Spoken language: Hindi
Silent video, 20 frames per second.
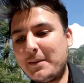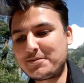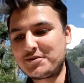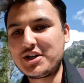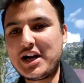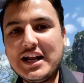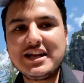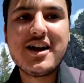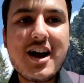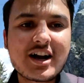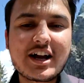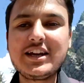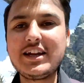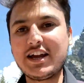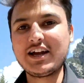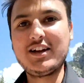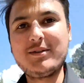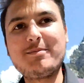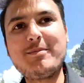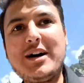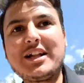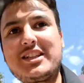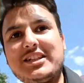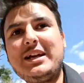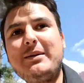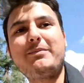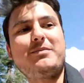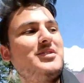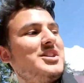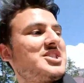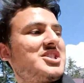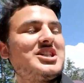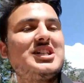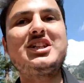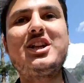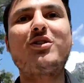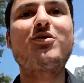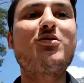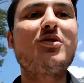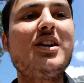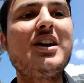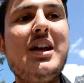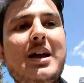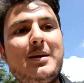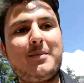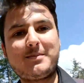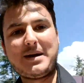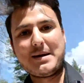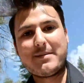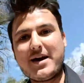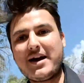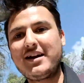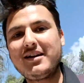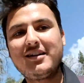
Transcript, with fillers: चढ़ाई आ गई है बाकी नीचे जाऊँ बाय बाय